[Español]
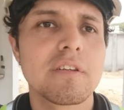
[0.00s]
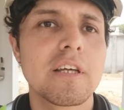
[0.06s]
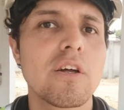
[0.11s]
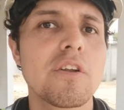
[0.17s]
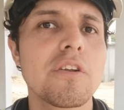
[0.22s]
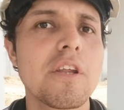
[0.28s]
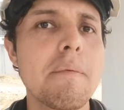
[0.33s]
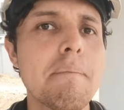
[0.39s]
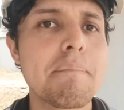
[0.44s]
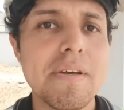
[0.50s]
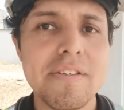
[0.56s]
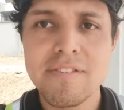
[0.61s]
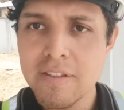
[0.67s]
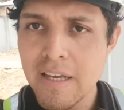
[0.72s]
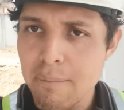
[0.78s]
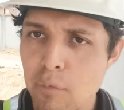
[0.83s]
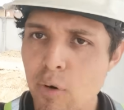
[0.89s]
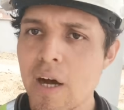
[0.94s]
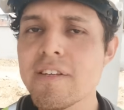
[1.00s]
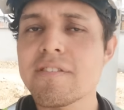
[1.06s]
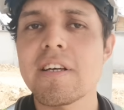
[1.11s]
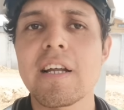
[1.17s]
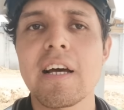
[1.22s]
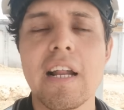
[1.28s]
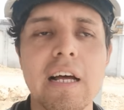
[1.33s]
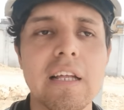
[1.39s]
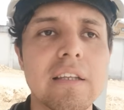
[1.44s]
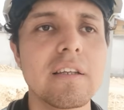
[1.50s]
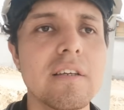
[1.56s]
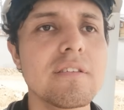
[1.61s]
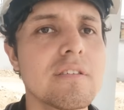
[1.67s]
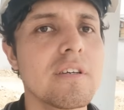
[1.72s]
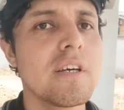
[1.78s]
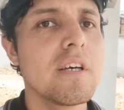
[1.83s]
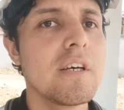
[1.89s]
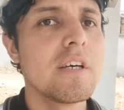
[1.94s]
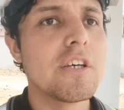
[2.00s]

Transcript: de dónde empezamos a ser grandes.